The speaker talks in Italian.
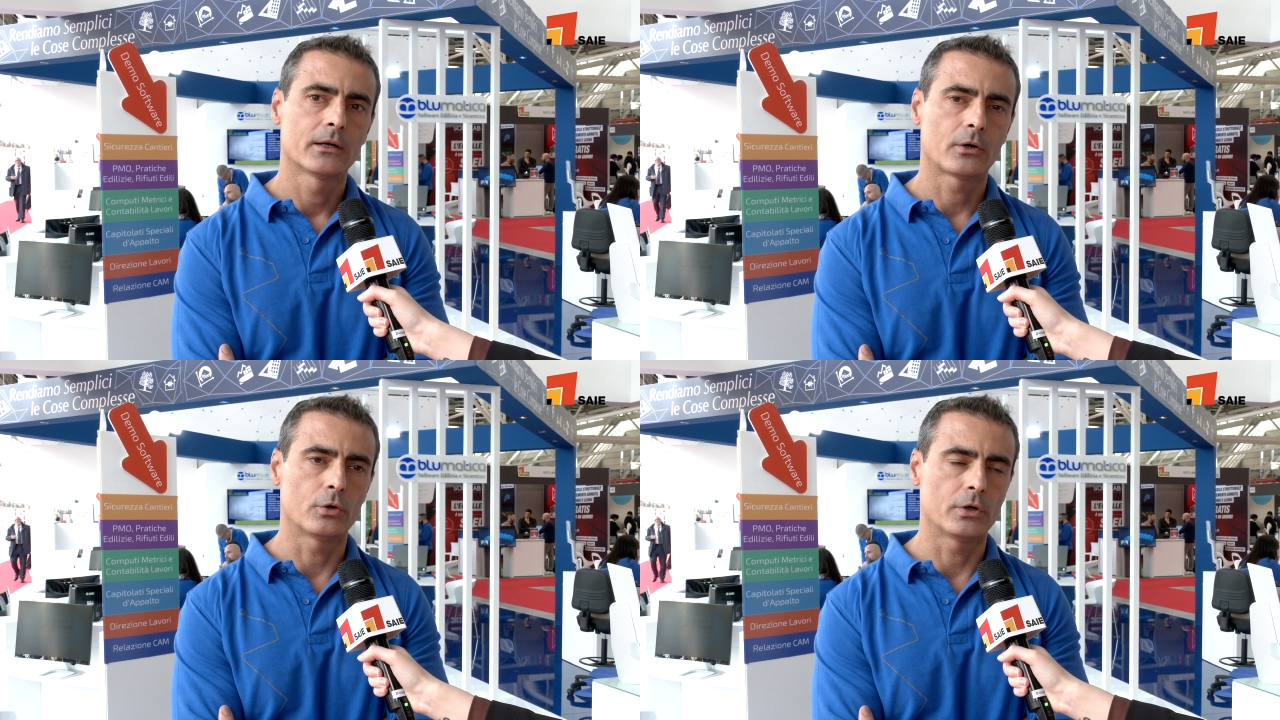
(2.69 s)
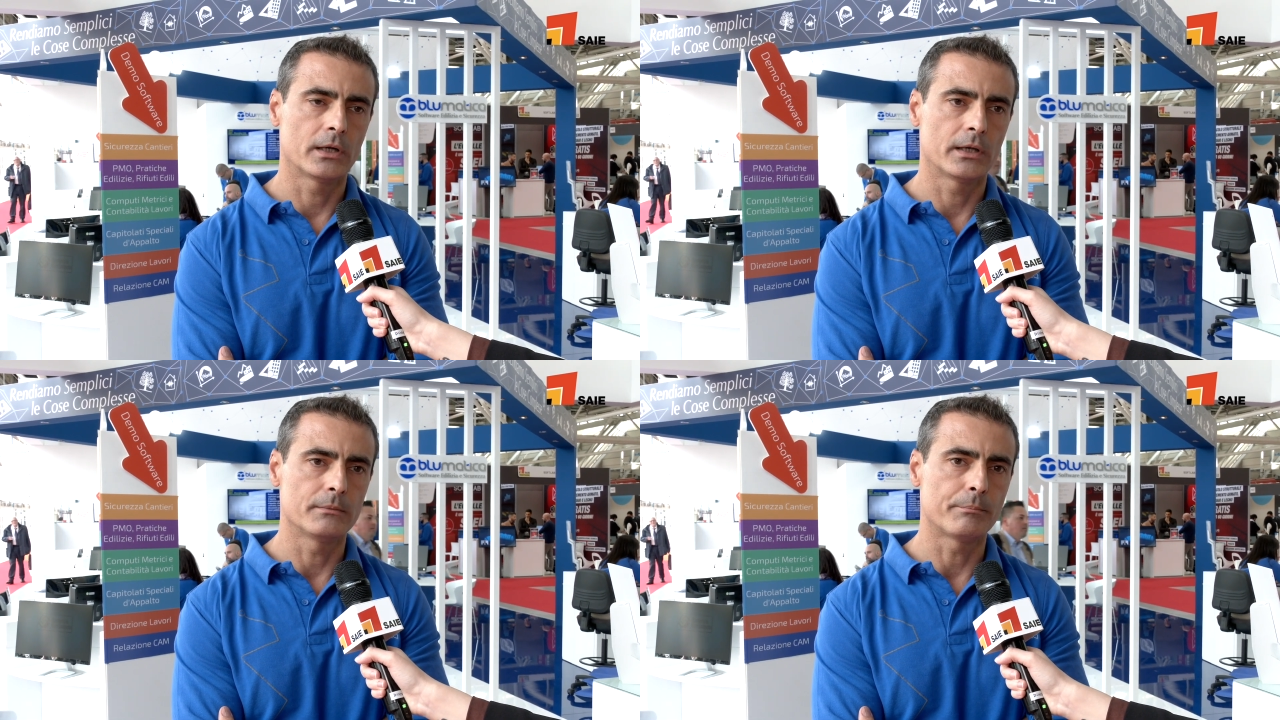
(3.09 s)
con
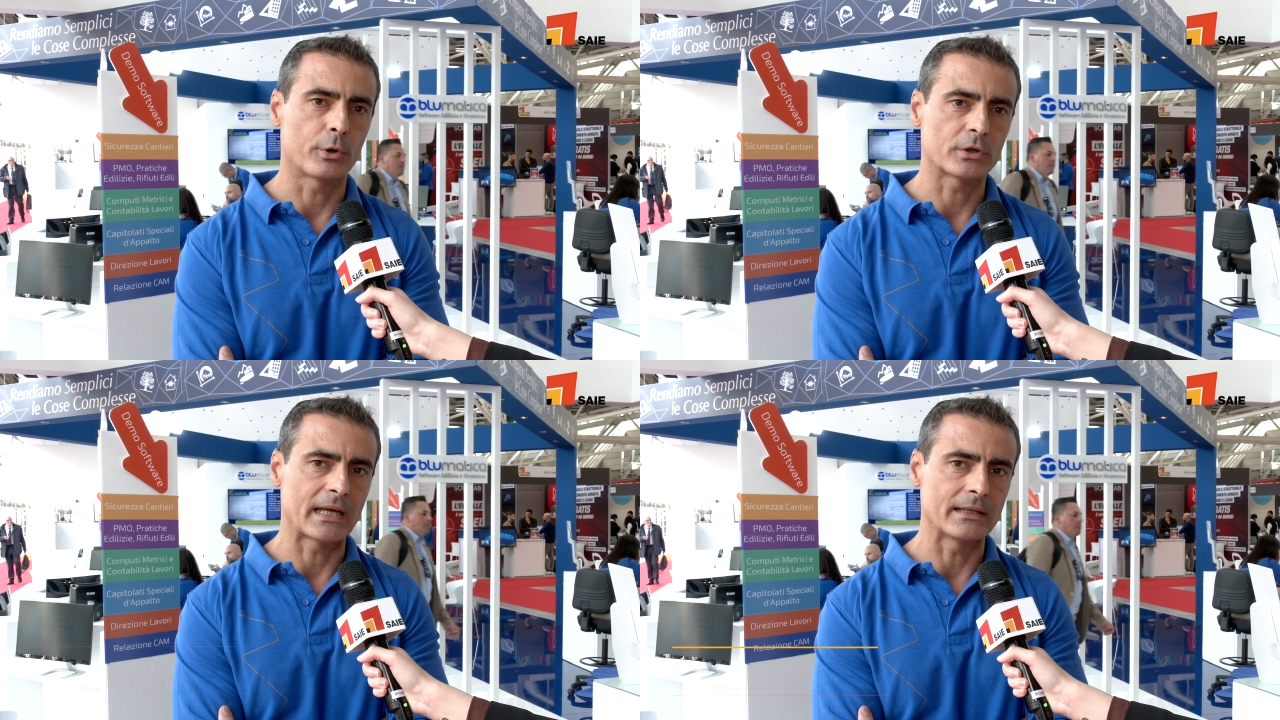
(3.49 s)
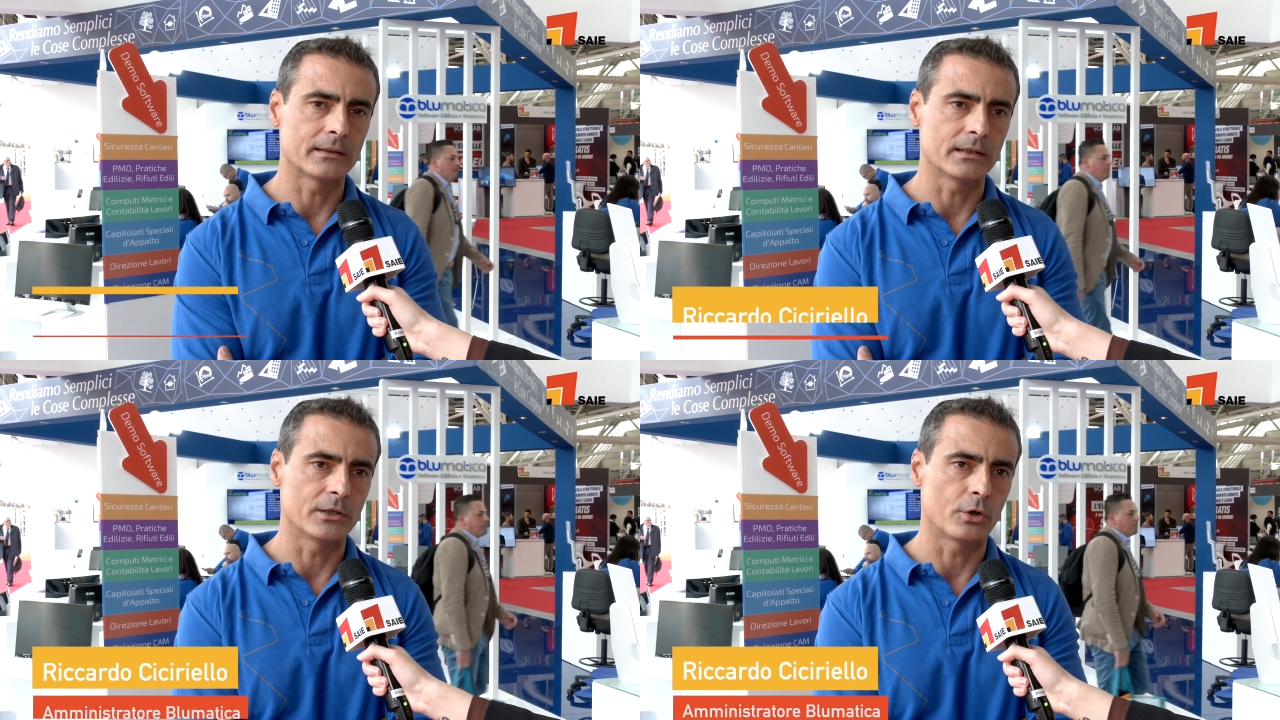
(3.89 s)

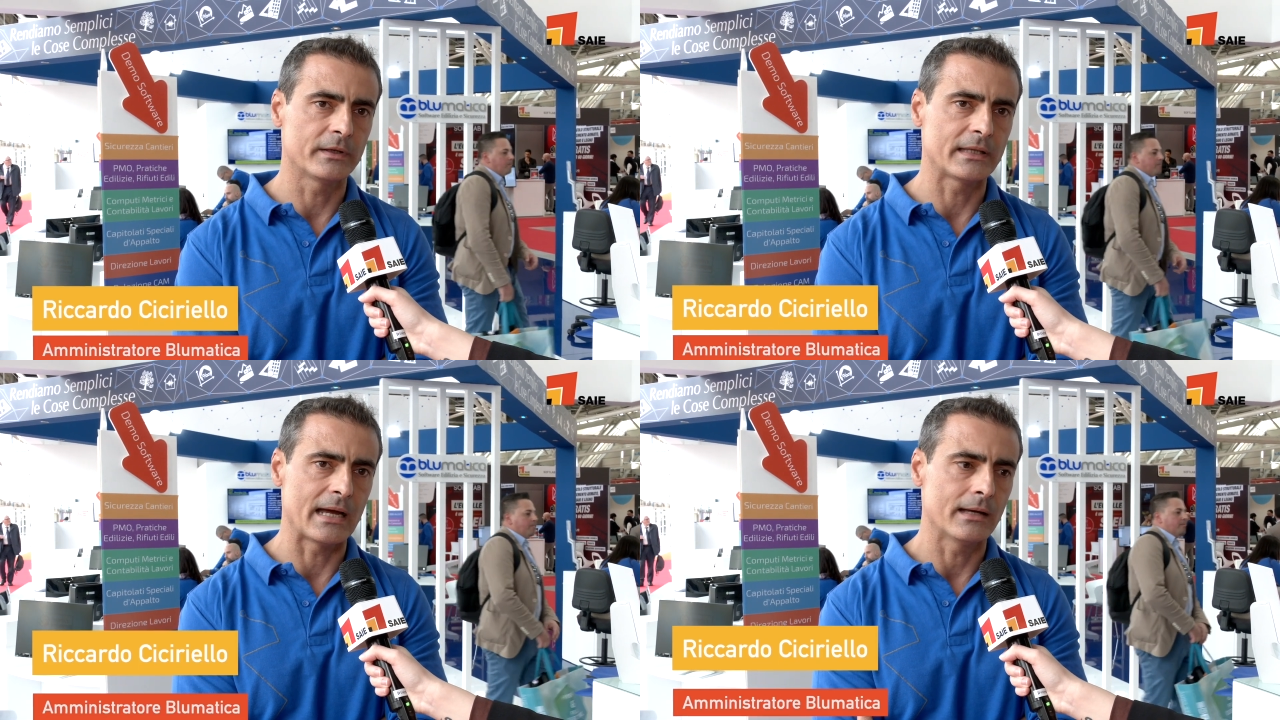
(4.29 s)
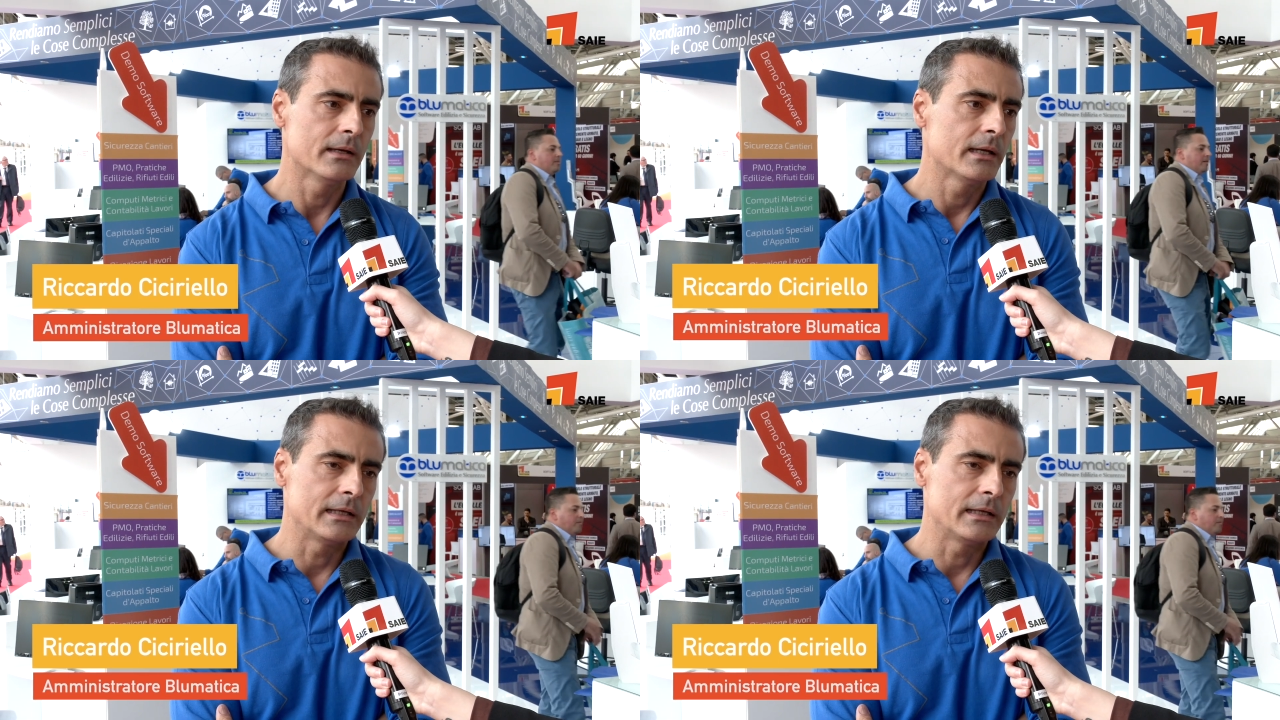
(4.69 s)
importanti novità,